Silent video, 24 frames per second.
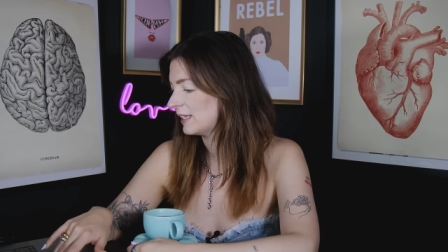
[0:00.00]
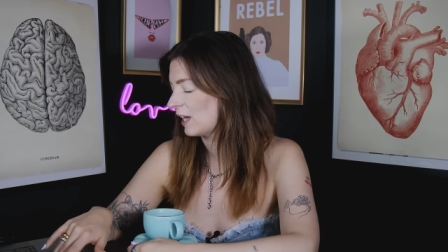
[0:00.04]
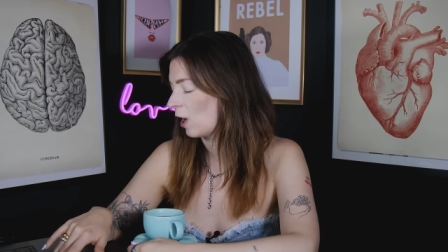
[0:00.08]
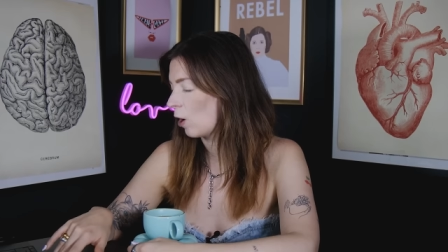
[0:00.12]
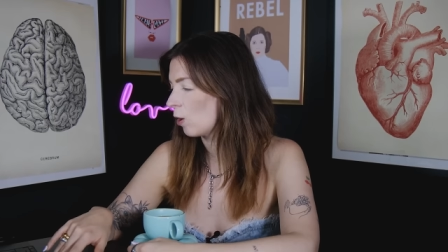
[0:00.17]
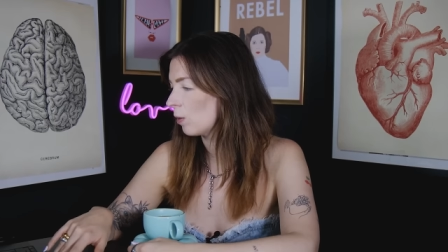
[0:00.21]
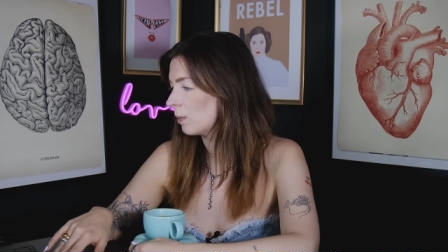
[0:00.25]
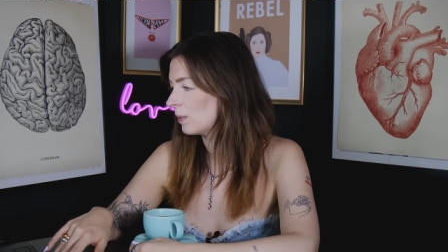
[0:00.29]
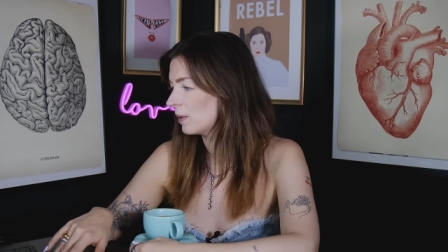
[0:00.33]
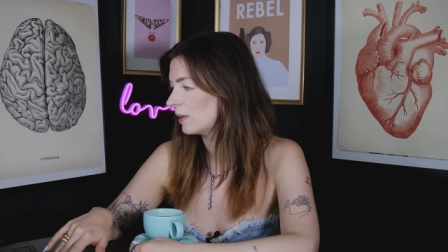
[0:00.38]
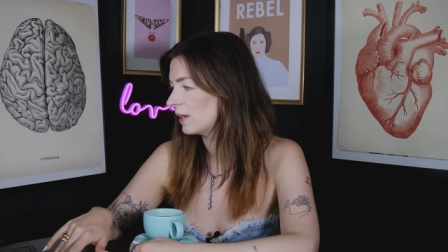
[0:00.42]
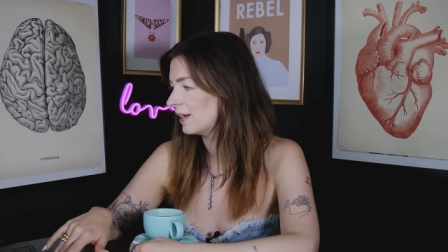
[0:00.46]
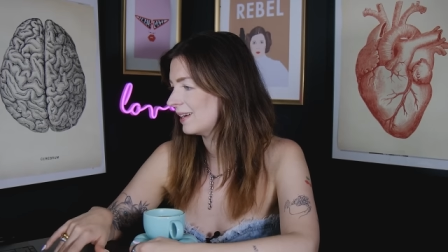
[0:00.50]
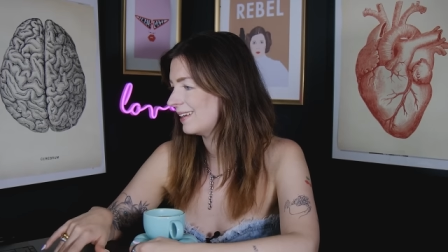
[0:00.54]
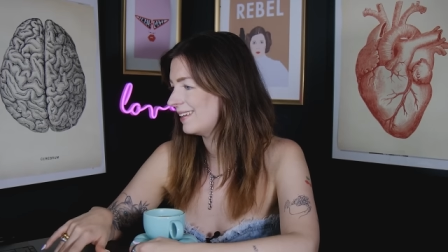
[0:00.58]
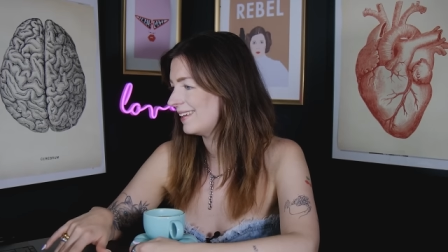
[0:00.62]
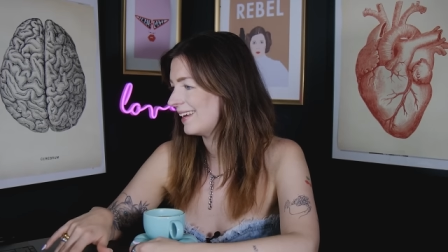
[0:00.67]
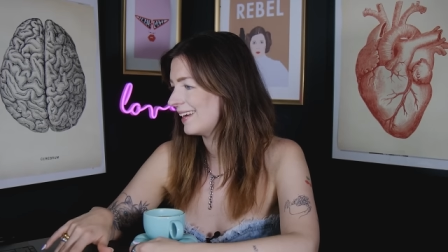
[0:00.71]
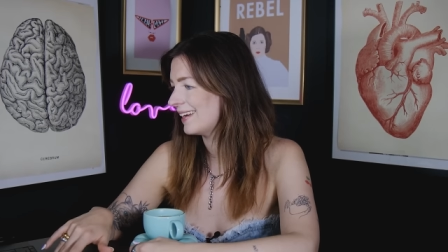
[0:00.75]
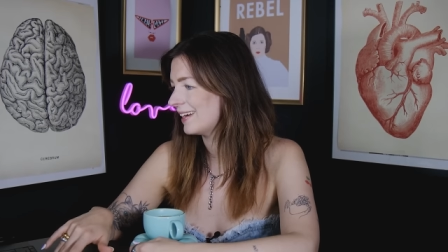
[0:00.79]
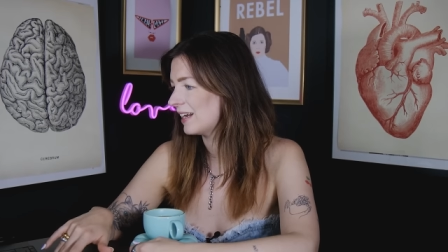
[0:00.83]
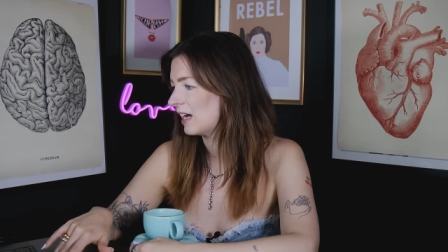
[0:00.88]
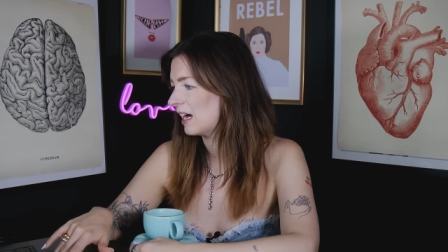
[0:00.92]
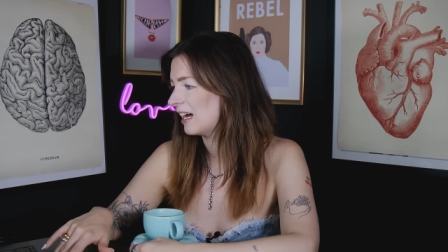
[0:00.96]
glaube,
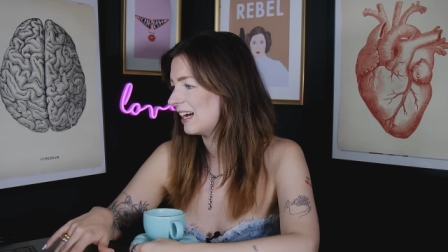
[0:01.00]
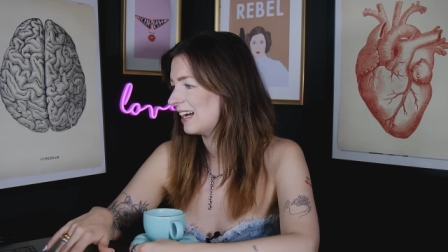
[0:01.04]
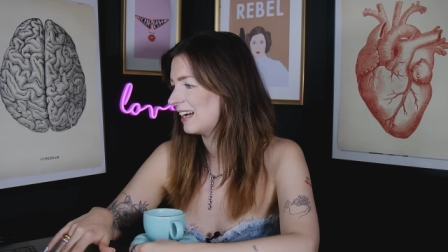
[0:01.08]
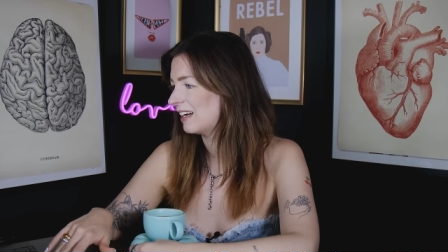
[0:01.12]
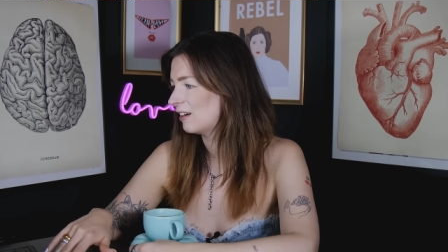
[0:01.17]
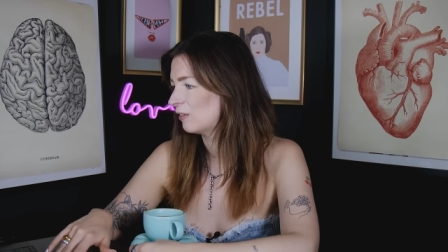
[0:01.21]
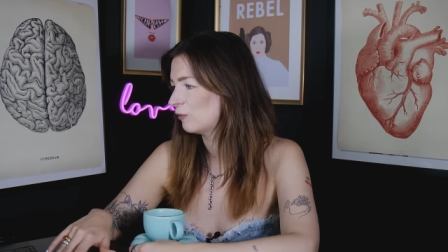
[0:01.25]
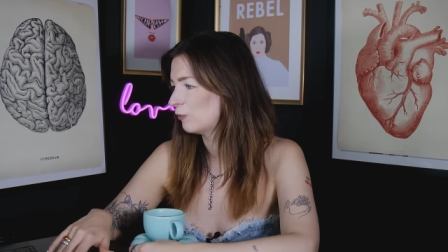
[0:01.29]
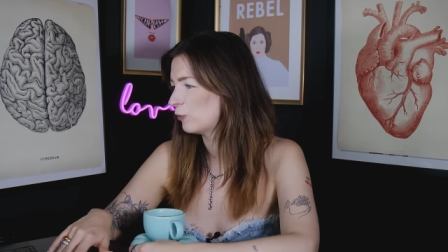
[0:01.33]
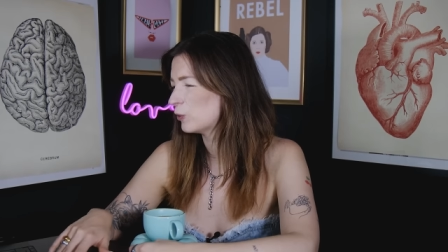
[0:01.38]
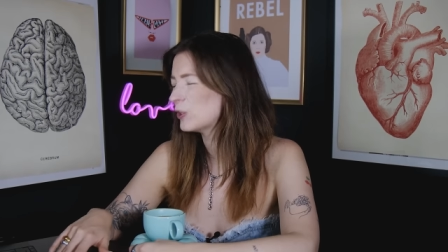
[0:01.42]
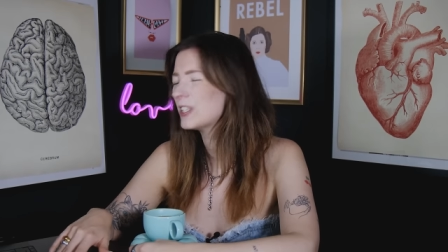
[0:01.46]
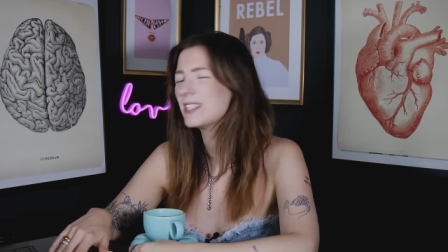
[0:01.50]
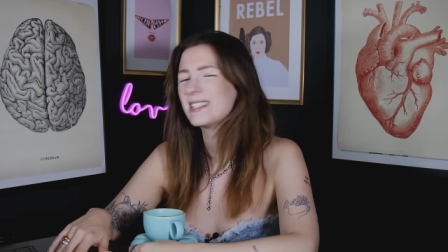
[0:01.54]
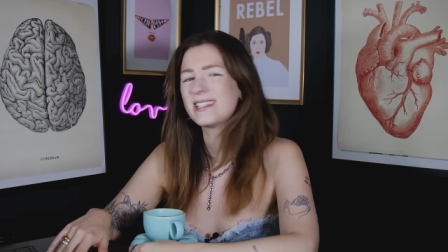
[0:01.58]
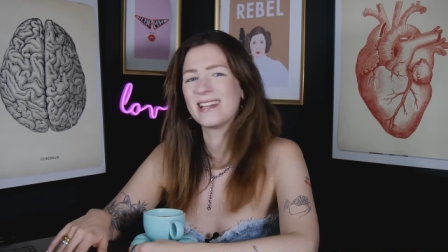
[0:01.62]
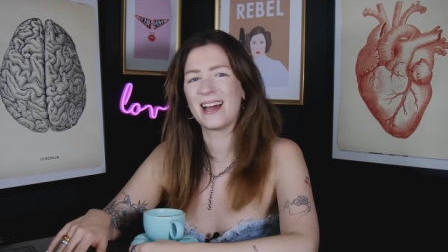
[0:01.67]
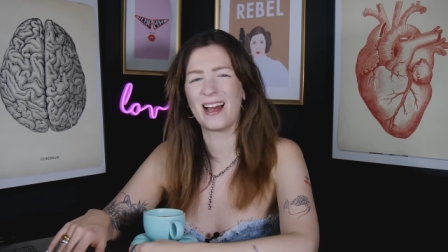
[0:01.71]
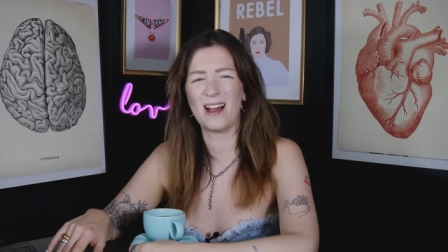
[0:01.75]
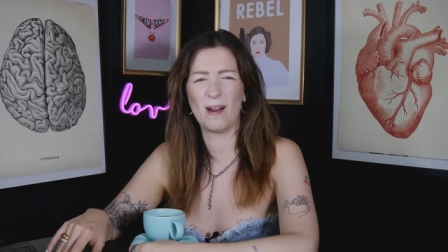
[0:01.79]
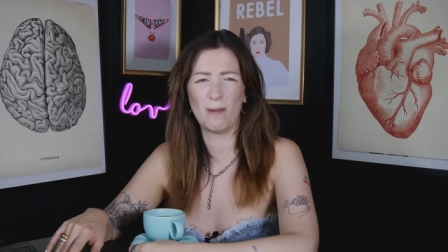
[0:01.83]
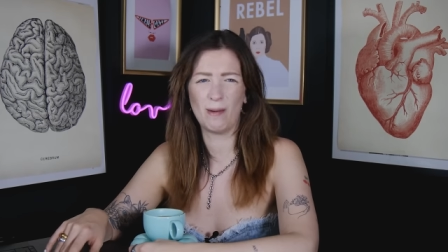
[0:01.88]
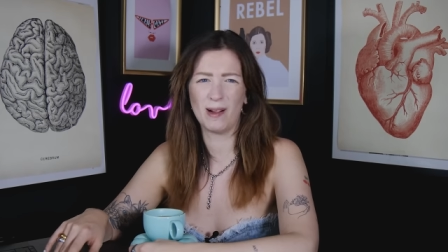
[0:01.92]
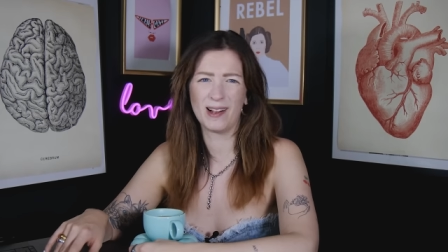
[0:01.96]
Elena
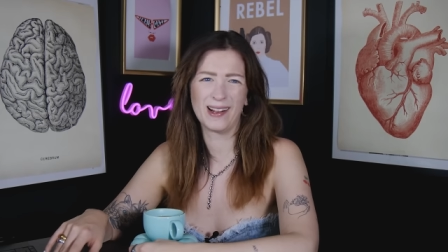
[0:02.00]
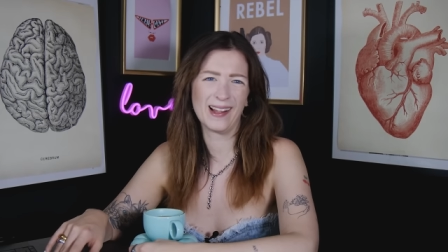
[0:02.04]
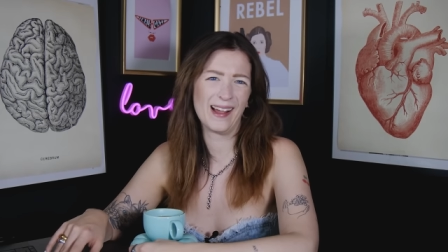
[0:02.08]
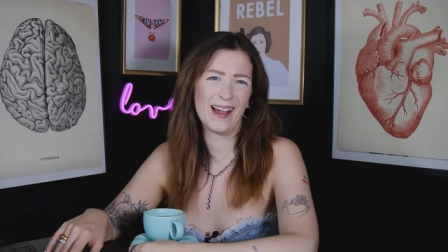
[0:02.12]
wusste aber